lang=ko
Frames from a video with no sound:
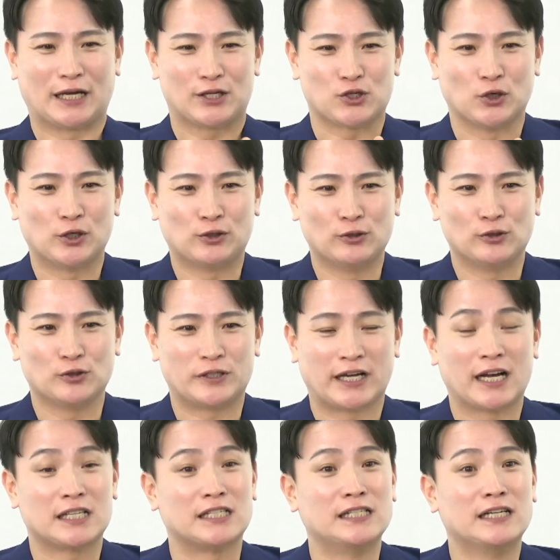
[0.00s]
저희들도
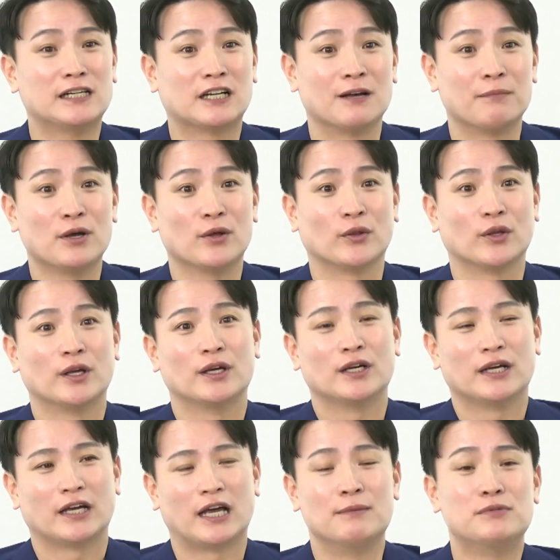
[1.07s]
제가 진행을 하면
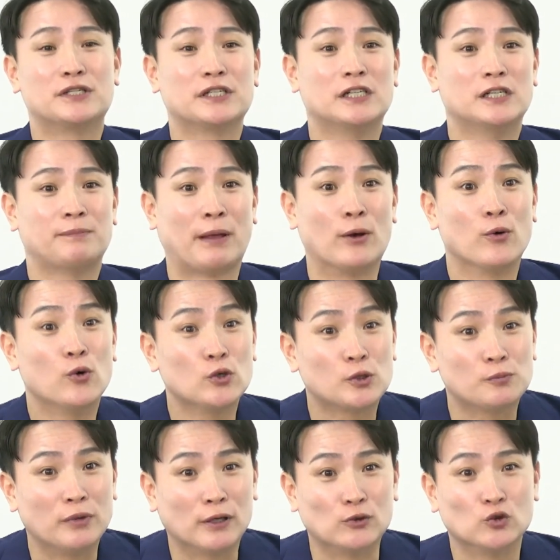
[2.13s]
MC를 배우고
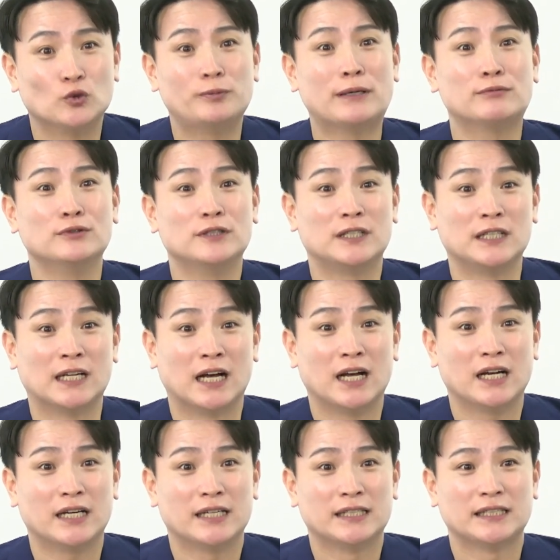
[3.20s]
싶어하는 후배분들이나